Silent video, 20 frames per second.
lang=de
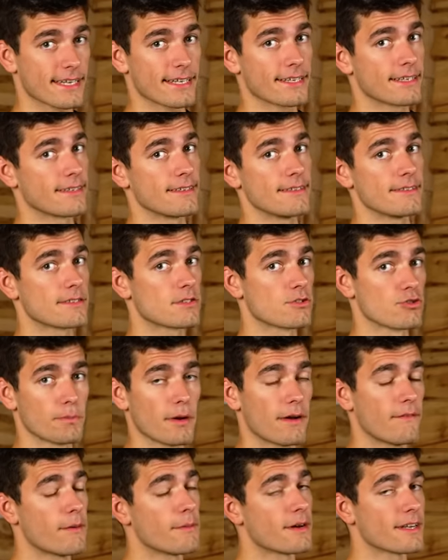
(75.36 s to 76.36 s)
Rennen ist
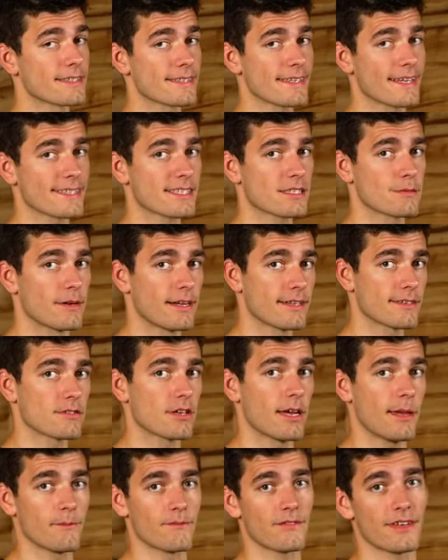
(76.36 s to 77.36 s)
super, wenn man das erste Mal zu
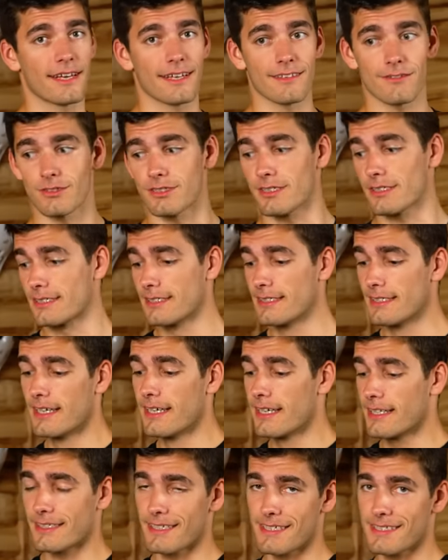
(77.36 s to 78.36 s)
einem fährt oder
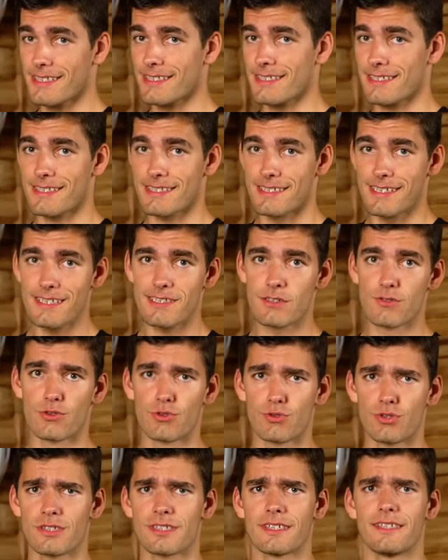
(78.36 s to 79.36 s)
dieses ist nicht so
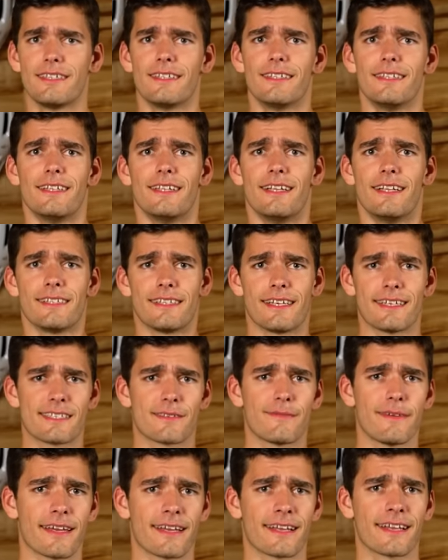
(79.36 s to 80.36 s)
gut.
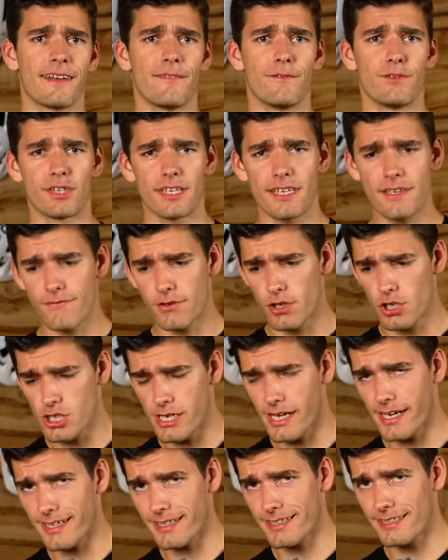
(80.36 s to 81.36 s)
Deswegen würde ich
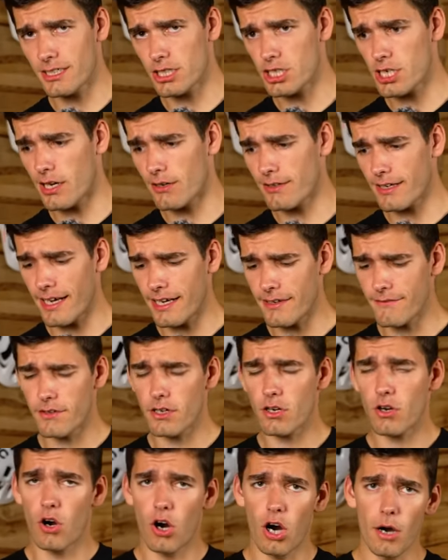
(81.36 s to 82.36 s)
vorschlagen, ihr schaut
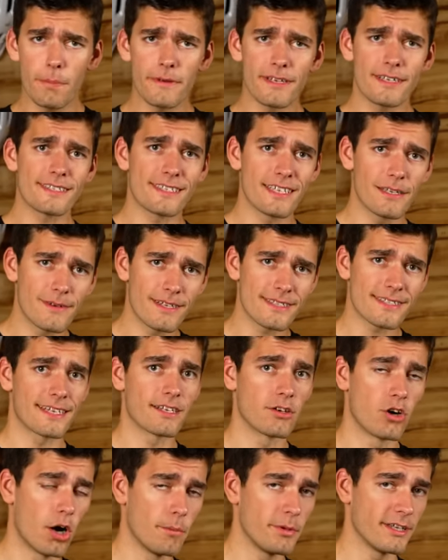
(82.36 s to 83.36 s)
einfach, ob es jeweils
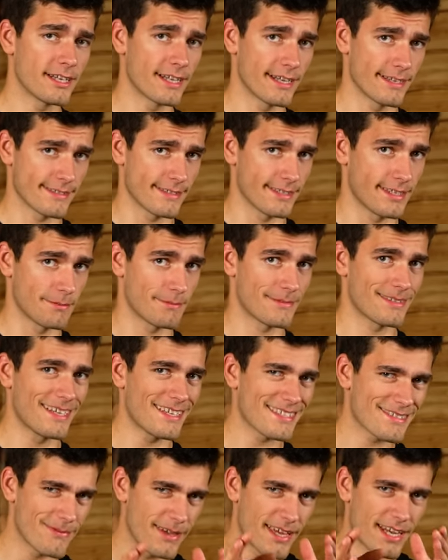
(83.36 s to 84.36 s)
eine Hobbyklasse gibt.
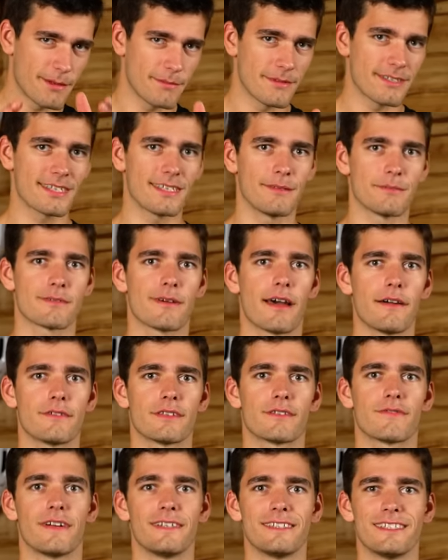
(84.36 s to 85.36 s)
Das wäre nämlich im
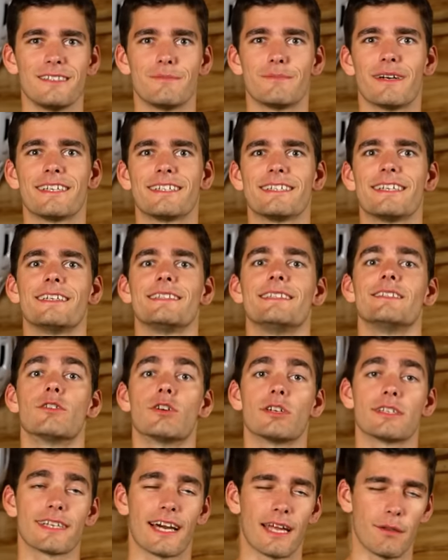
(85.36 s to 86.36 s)
Zweifelsfall die, bei der ihr
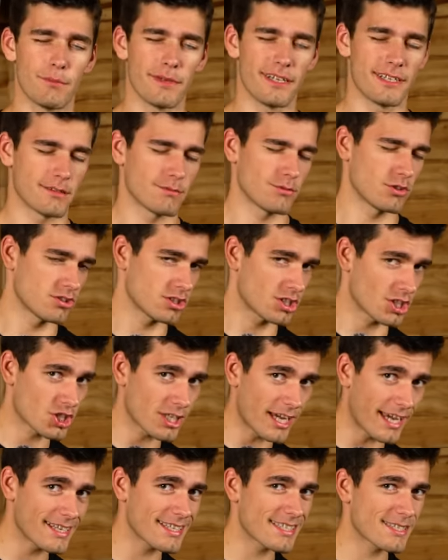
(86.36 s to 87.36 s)
euch anmeldet. Man
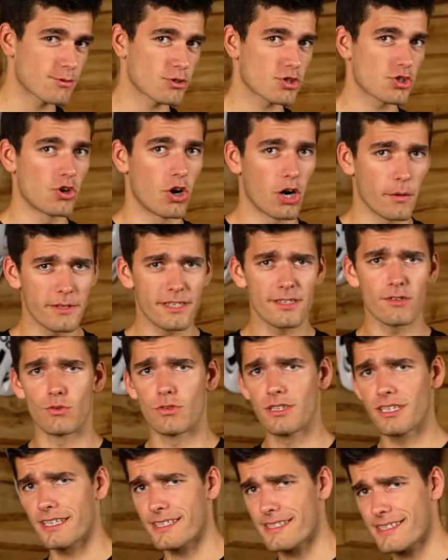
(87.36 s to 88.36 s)
unterscheidet zwischen Hobby
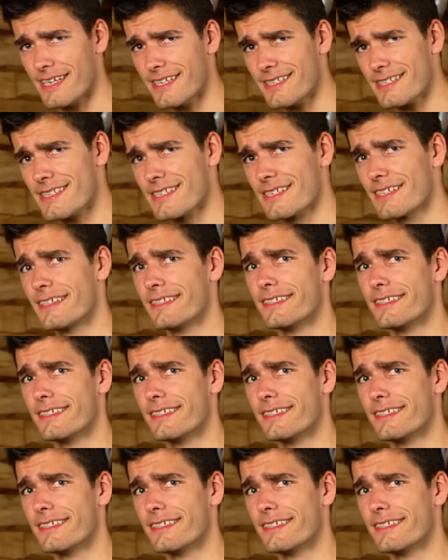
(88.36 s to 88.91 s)
und Lizenz.